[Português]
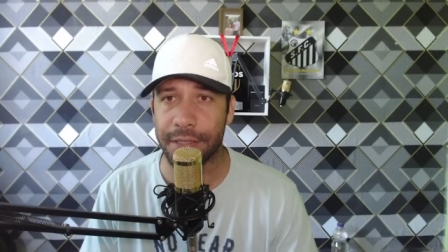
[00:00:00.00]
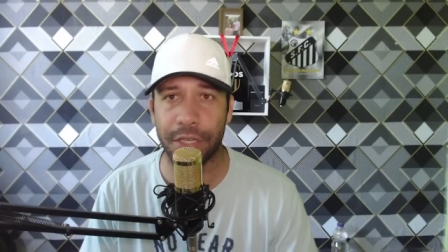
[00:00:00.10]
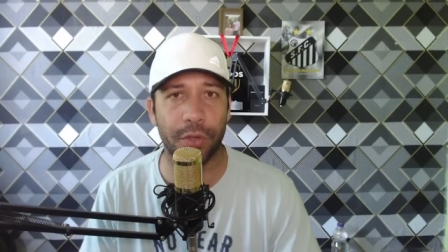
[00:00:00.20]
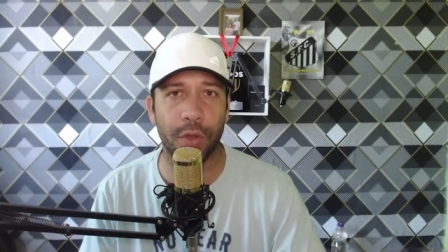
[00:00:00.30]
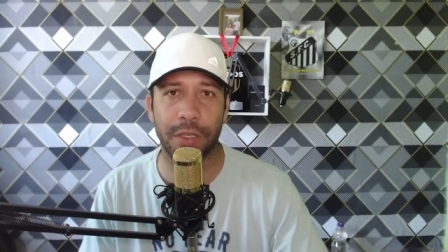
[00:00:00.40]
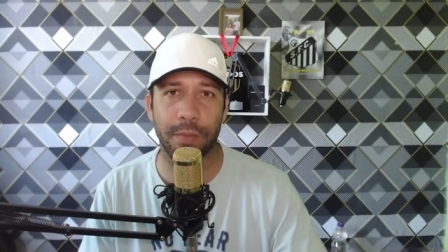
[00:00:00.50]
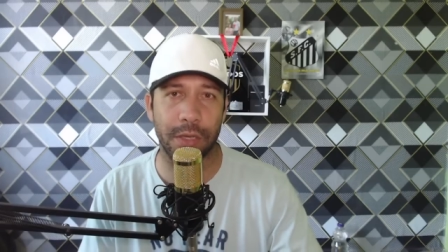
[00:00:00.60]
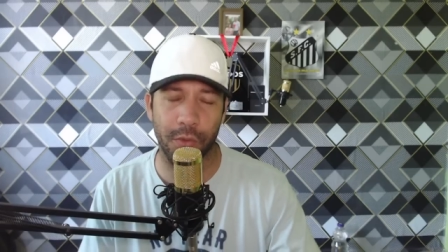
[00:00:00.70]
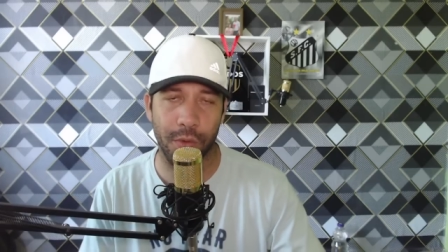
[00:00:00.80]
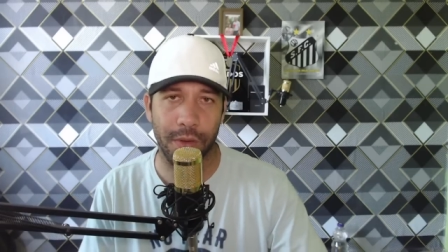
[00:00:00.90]
de
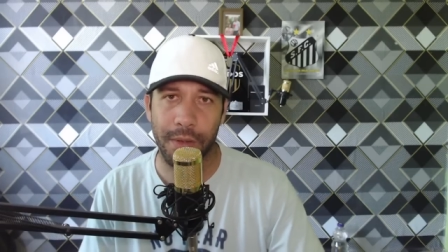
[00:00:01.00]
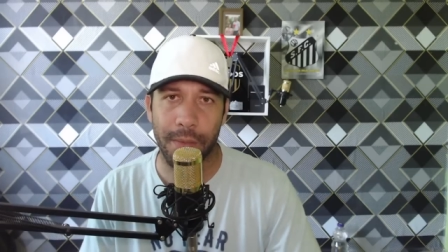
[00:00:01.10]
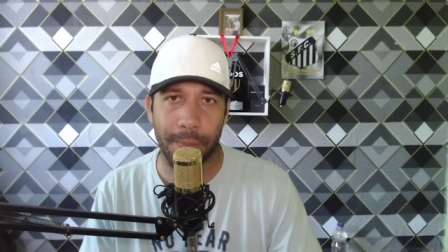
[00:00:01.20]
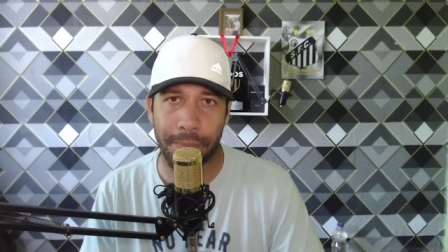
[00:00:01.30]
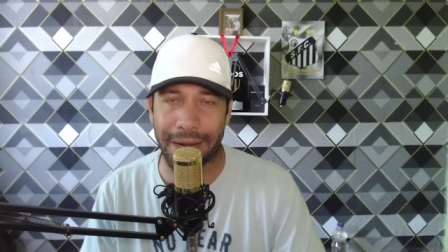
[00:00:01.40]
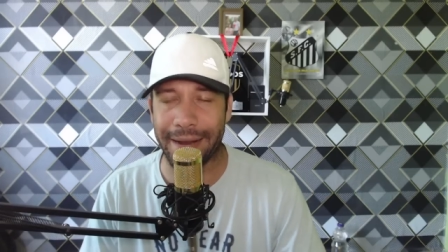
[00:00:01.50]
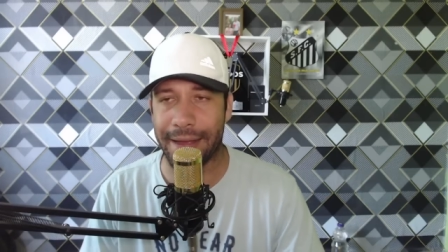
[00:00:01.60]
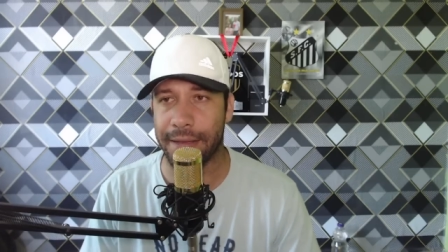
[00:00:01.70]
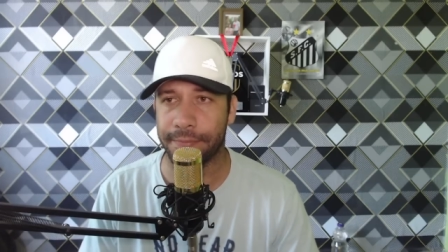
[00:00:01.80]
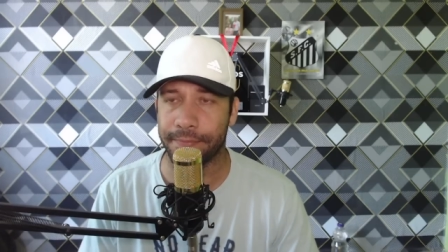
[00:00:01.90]
2000 para
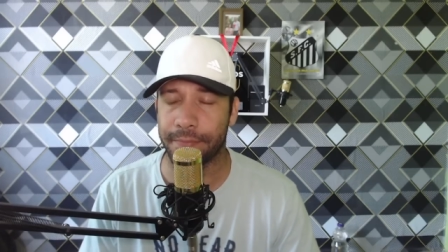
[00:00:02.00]
cá,